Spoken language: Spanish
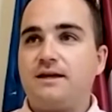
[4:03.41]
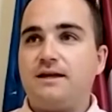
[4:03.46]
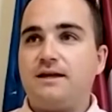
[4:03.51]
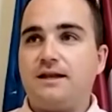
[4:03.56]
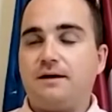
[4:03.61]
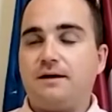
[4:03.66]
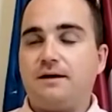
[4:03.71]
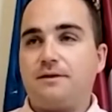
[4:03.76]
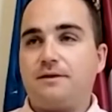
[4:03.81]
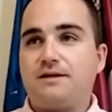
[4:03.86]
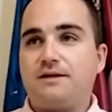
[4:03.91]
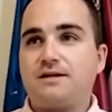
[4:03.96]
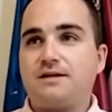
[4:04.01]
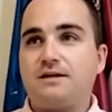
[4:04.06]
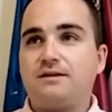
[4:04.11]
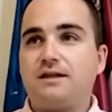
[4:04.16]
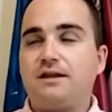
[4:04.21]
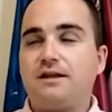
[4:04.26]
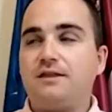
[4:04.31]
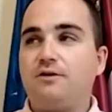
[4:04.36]
y la verdad es que
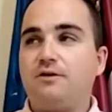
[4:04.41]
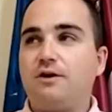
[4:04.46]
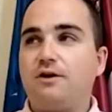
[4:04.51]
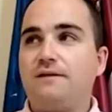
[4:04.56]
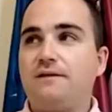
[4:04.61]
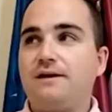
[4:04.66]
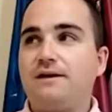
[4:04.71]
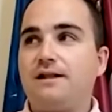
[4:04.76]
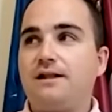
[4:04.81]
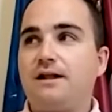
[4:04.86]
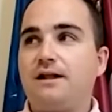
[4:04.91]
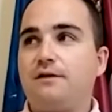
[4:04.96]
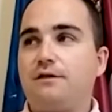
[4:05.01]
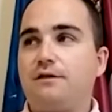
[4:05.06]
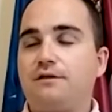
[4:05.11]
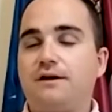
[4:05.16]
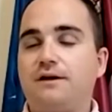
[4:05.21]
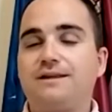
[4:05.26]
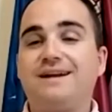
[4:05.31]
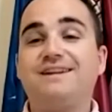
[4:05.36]
han tenido la
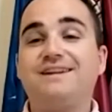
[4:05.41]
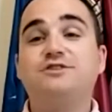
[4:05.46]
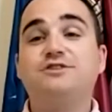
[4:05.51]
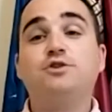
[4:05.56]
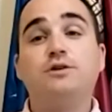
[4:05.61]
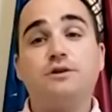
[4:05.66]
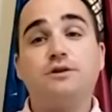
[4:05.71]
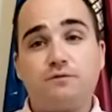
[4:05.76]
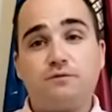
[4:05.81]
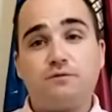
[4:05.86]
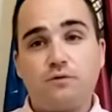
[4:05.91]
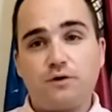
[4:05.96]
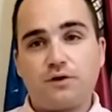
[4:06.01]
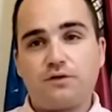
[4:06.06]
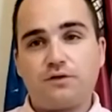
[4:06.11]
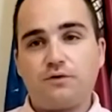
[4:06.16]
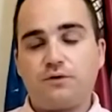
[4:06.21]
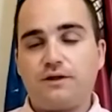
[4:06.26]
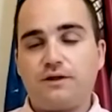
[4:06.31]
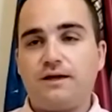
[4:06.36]
delicadeza y han hecho el
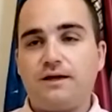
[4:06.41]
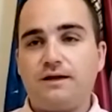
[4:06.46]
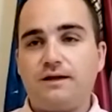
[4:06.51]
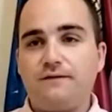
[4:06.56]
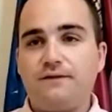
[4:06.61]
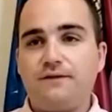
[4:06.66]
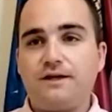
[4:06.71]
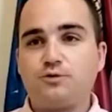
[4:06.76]
esfuerzo de